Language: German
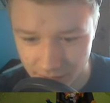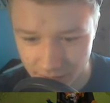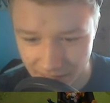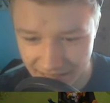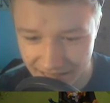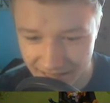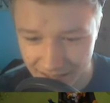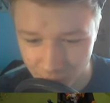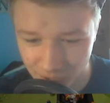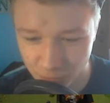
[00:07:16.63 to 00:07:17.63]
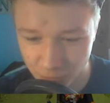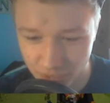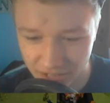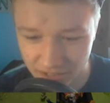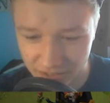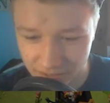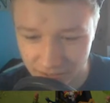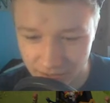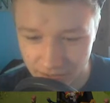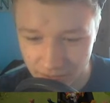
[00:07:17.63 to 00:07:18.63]
Hä? What the fuck?
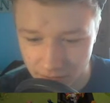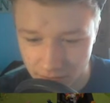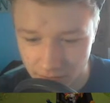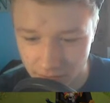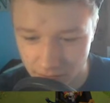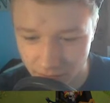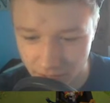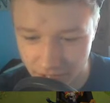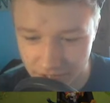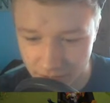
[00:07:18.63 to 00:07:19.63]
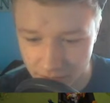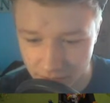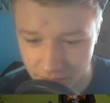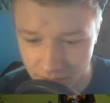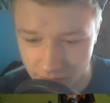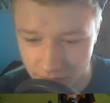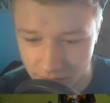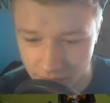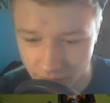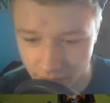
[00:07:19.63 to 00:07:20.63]
Weiter.
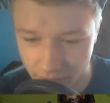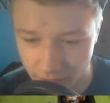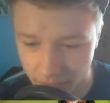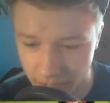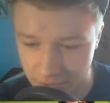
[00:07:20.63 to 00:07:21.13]
Ja, warte